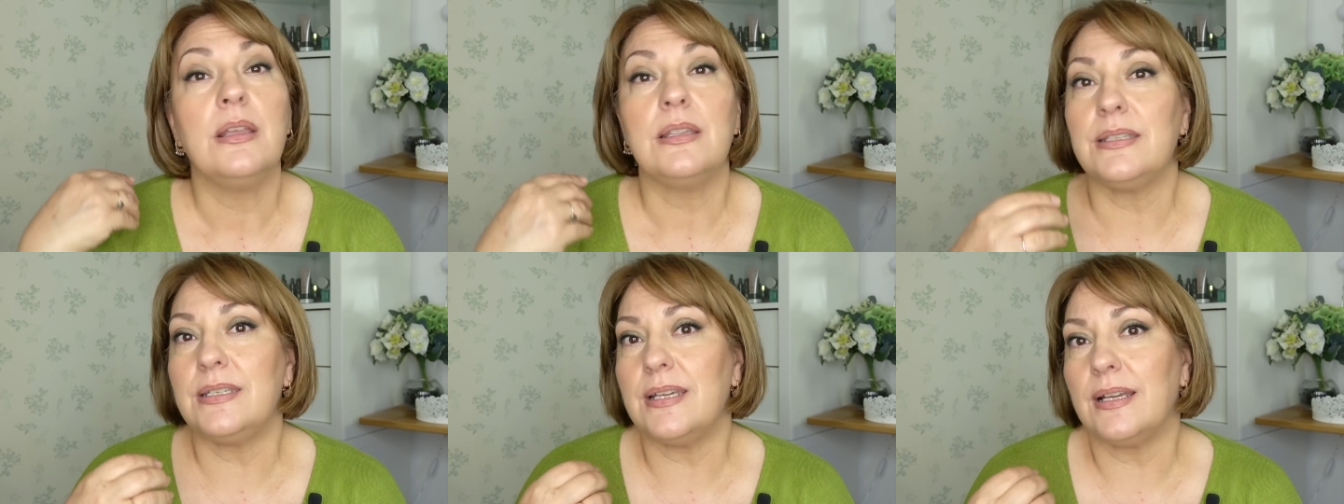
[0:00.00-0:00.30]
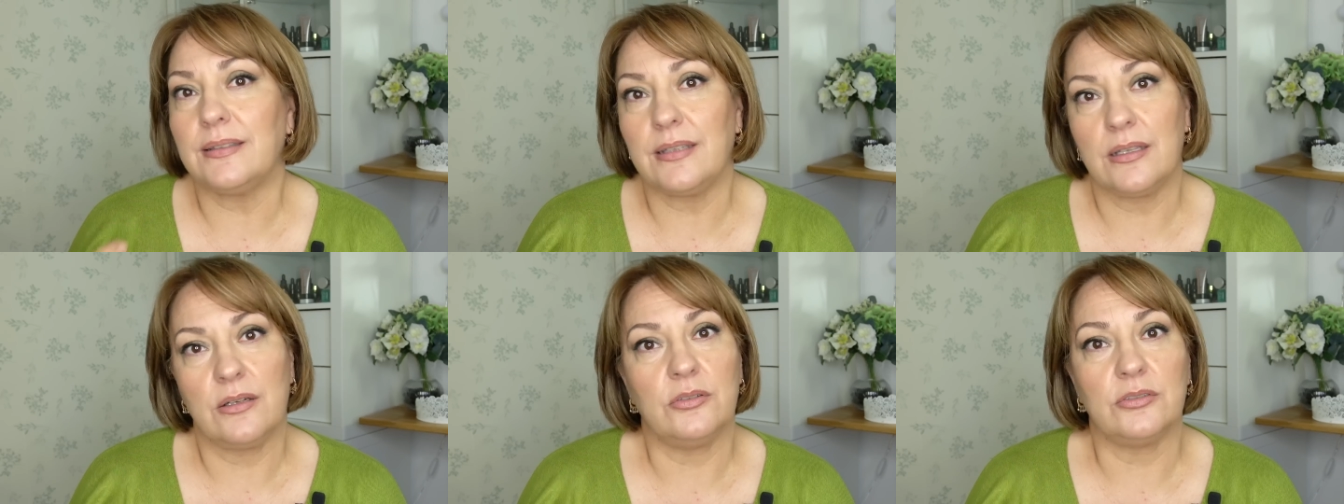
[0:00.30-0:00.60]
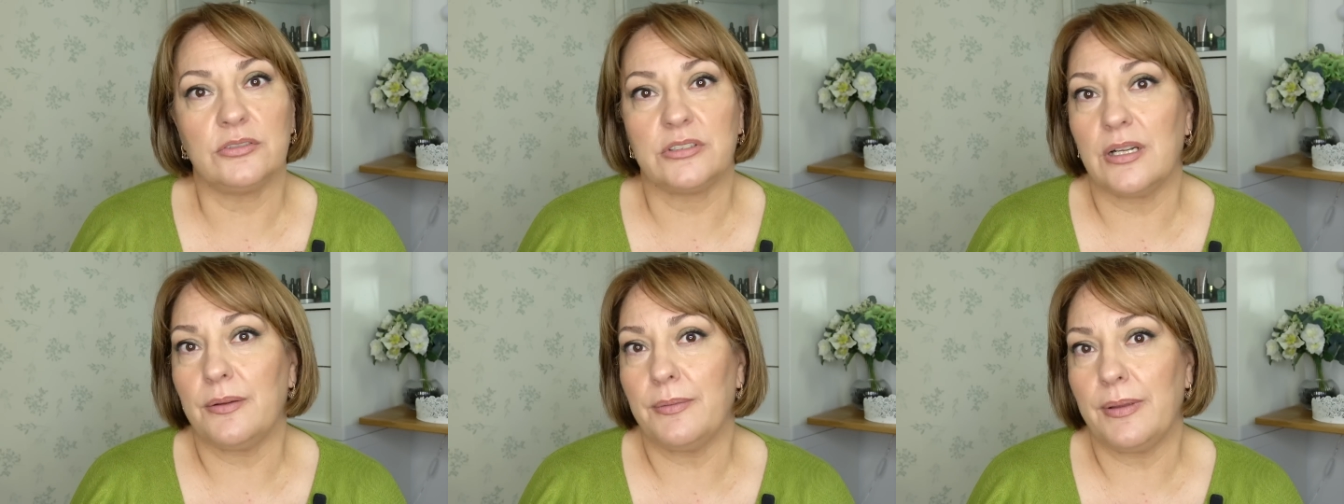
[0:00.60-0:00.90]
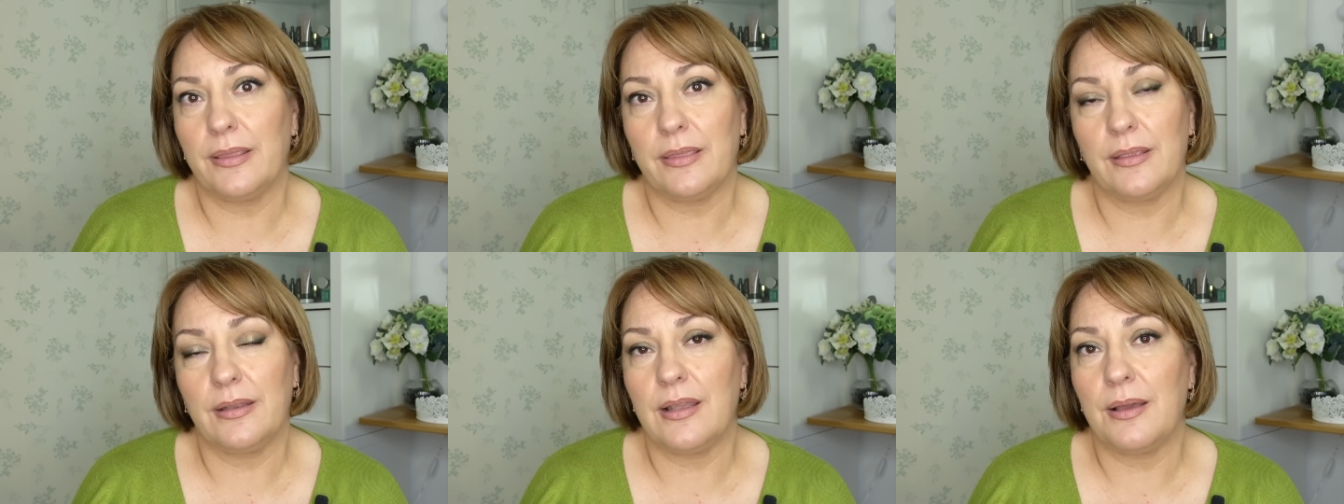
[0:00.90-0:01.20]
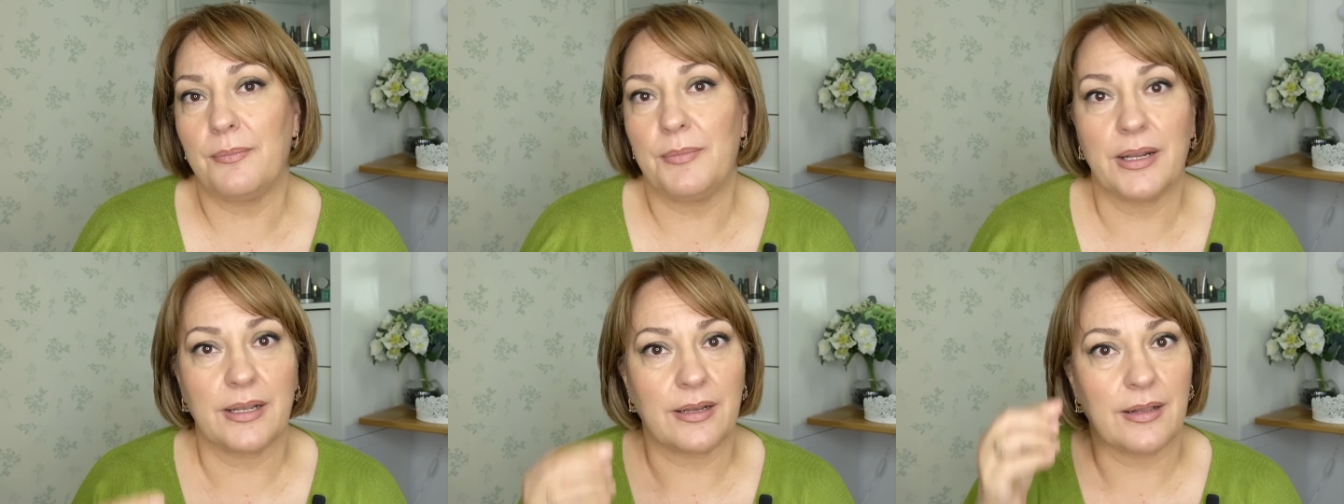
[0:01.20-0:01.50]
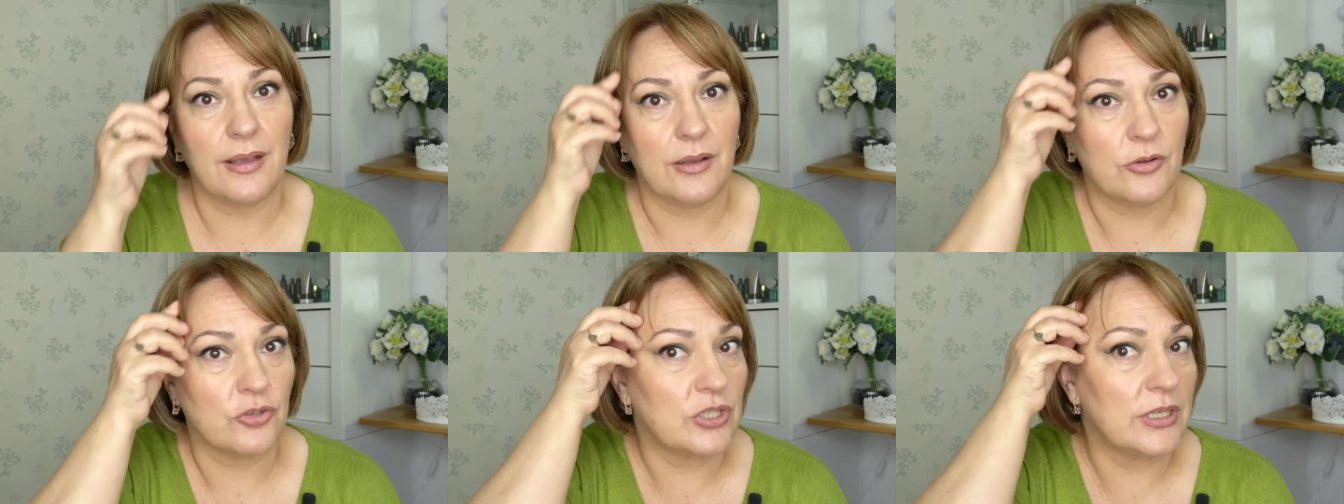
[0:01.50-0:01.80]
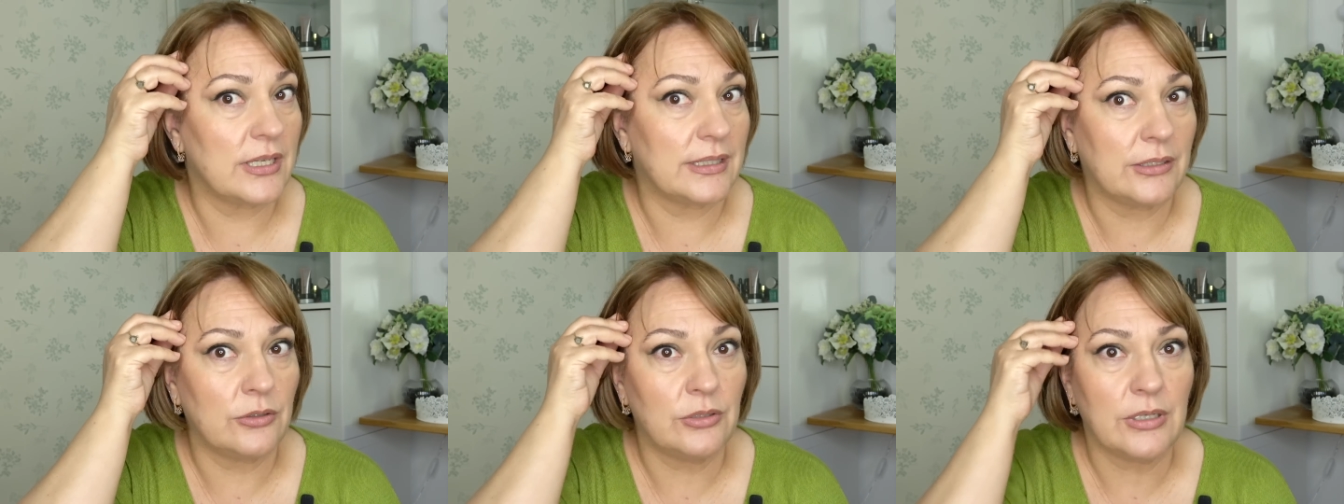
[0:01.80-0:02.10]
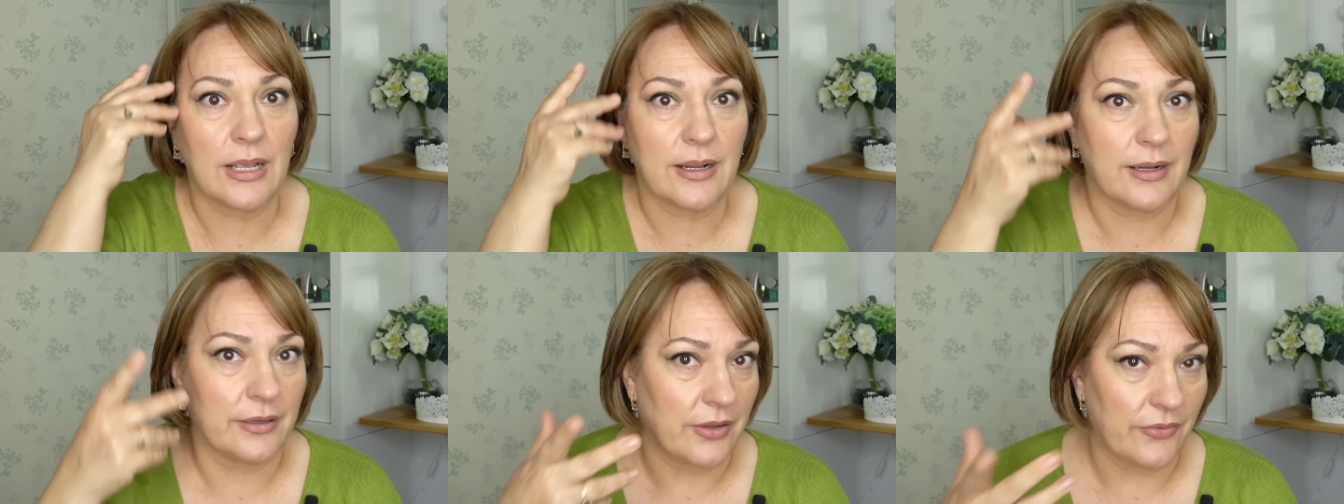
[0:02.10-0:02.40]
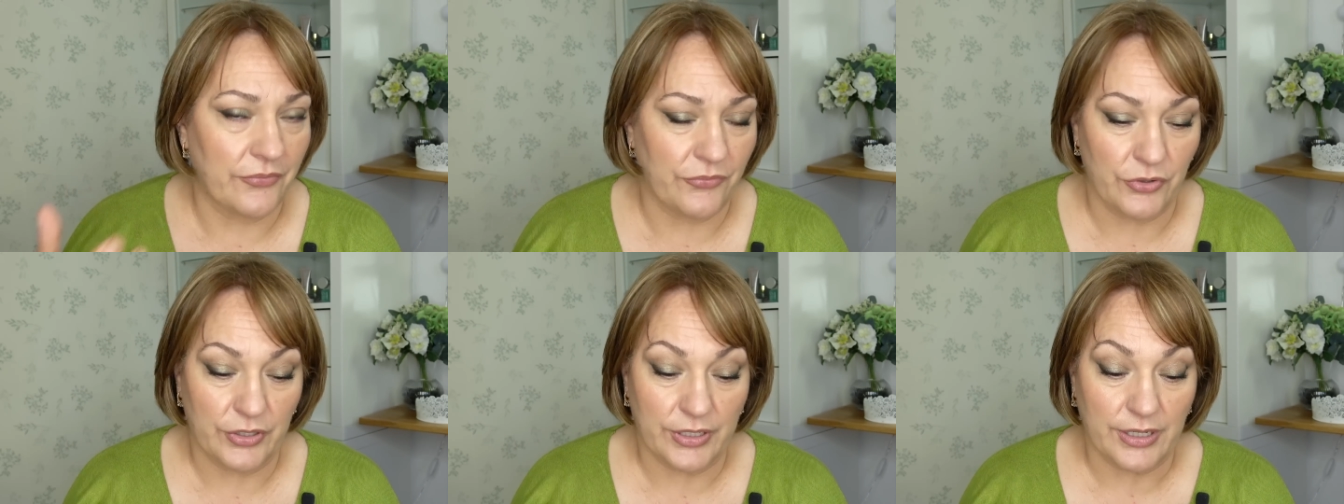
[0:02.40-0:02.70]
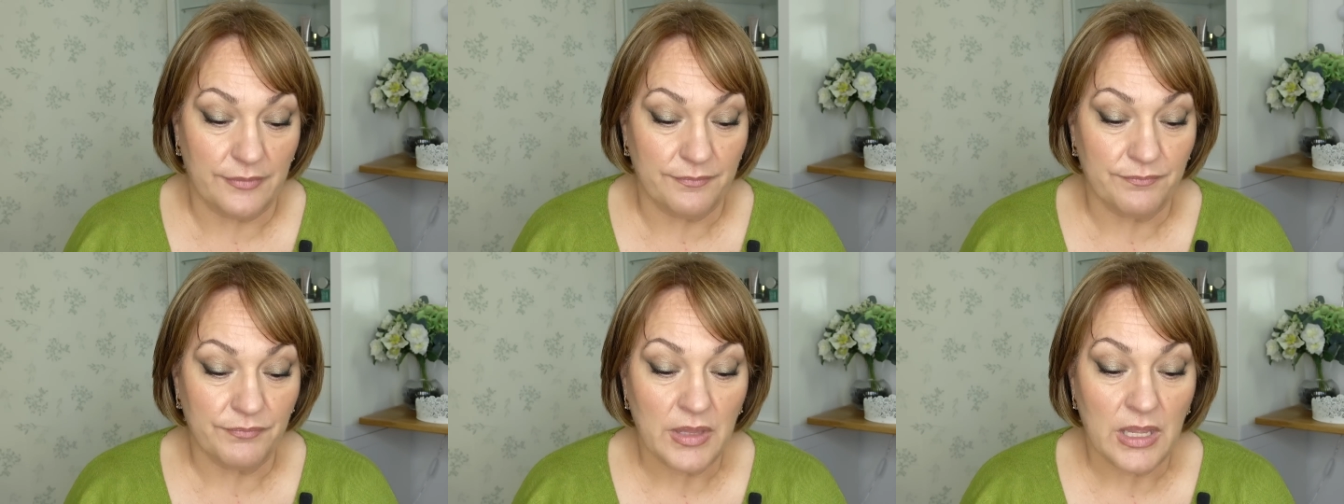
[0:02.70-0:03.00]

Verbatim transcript: ya tengo otra vez la marca, o sea, ya tengo la cana fuera.